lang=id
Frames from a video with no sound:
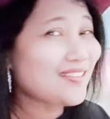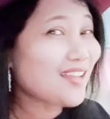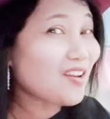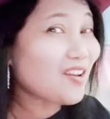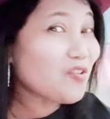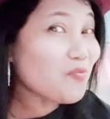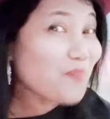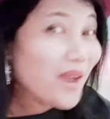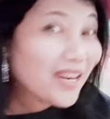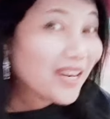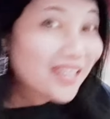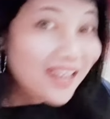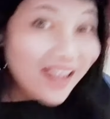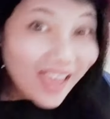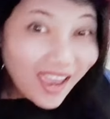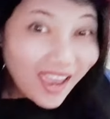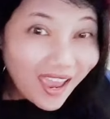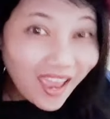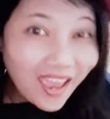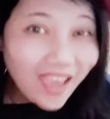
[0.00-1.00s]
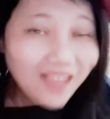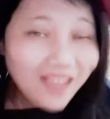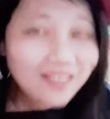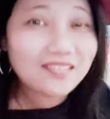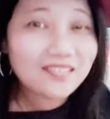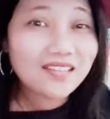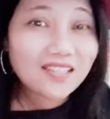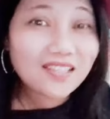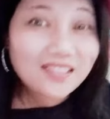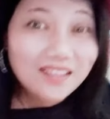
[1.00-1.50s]
jangan lupa di
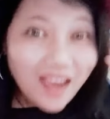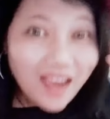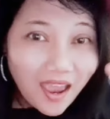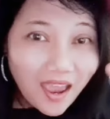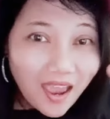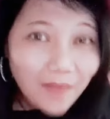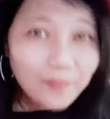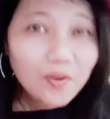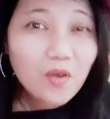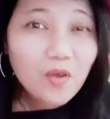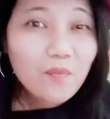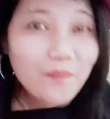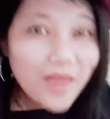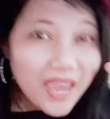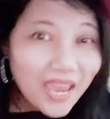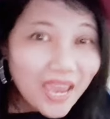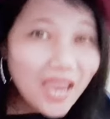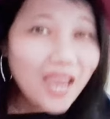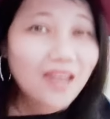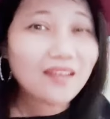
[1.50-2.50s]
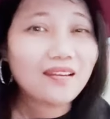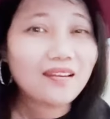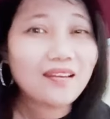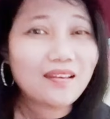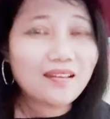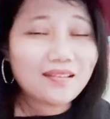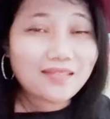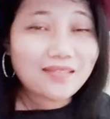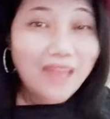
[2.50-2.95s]
like subscribe komen